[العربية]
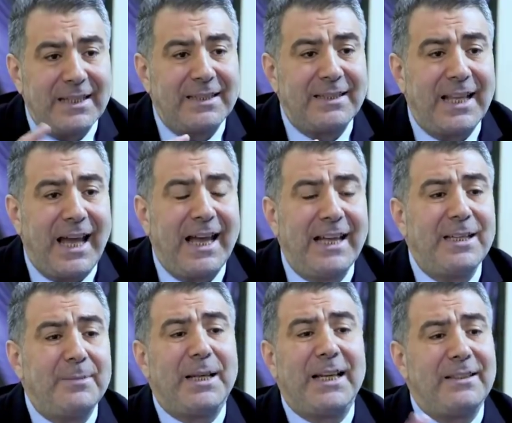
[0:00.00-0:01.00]

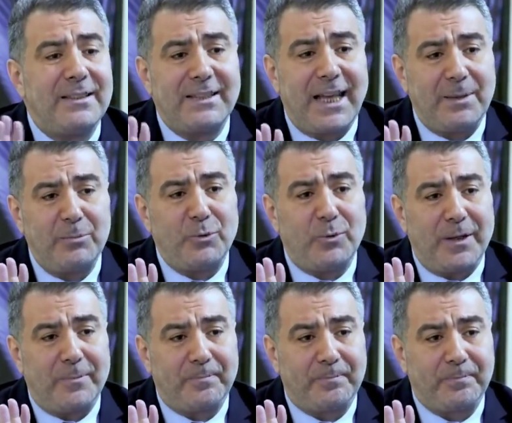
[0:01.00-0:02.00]
للتعاليم التي
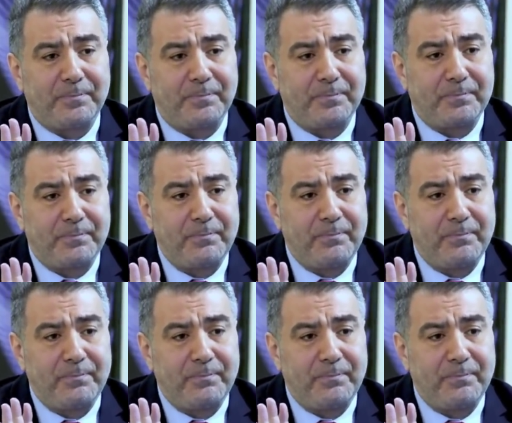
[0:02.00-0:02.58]
تحملها اللهم